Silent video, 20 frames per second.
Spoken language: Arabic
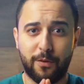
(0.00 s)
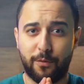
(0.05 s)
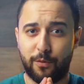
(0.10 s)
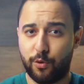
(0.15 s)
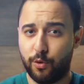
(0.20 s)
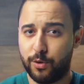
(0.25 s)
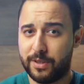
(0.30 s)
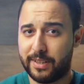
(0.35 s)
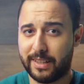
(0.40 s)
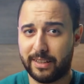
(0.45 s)
في
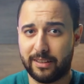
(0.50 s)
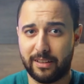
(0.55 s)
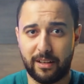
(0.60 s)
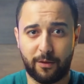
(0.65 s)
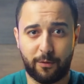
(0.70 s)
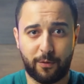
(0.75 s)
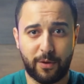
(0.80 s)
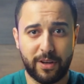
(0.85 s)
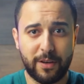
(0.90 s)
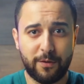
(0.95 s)
نسخة
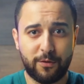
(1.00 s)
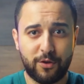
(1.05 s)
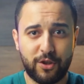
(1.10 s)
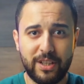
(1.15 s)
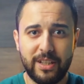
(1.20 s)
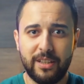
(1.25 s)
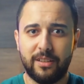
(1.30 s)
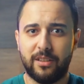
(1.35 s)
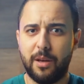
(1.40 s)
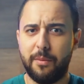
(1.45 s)
ال
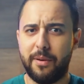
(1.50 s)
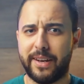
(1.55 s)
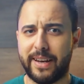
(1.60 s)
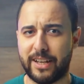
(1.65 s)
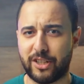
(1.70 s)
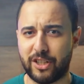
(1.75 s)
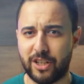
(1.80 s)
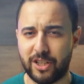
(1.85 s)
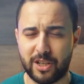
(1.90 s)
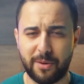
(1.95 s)
5G طبعا
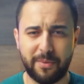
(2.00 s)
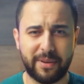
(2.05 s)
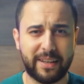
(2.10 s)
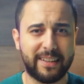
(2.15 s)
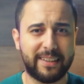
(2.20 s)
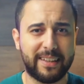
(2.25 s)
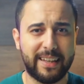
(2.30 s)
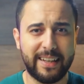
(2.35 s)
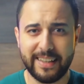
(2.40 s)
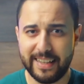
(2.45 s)
عشان
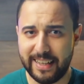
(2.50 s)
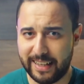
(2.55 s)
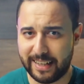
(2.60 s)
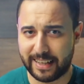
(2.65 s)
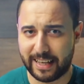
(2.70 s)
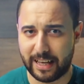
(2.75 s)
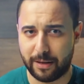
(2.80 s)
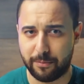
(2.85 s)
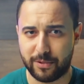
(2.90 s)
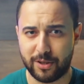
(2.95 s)
شبكة الجيل
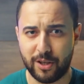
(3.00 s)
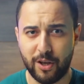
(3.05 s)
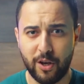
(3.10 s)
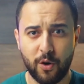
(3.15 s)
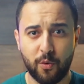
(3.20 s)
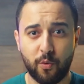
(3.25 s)
الخامس